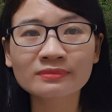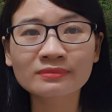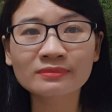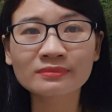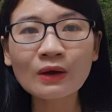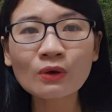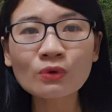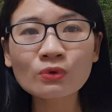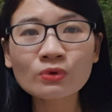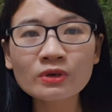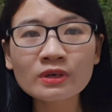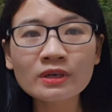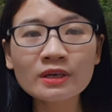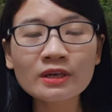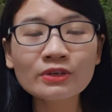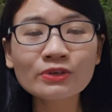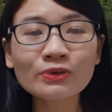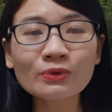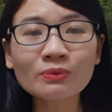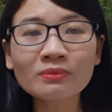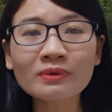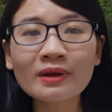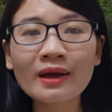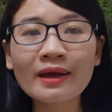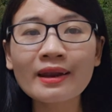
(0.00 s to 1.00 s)
Sau khi
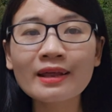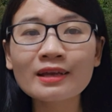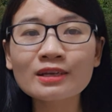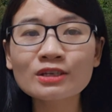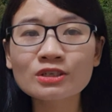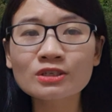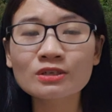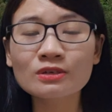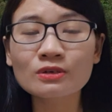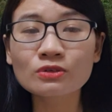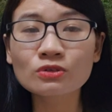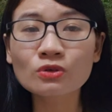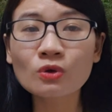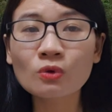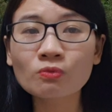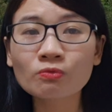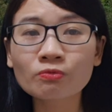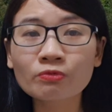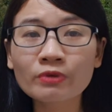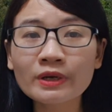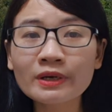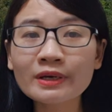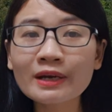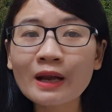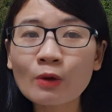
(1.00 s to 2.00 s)
chúng ta đã sử dụng
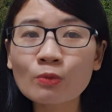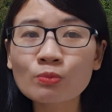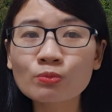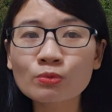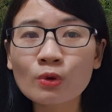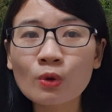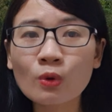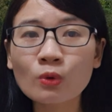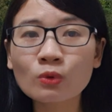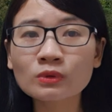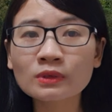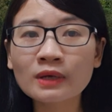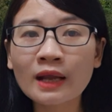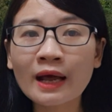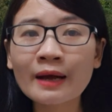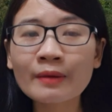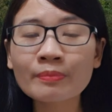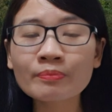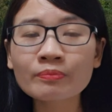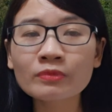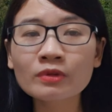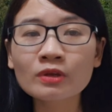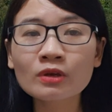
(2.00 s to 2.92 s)
với nồng độ thấp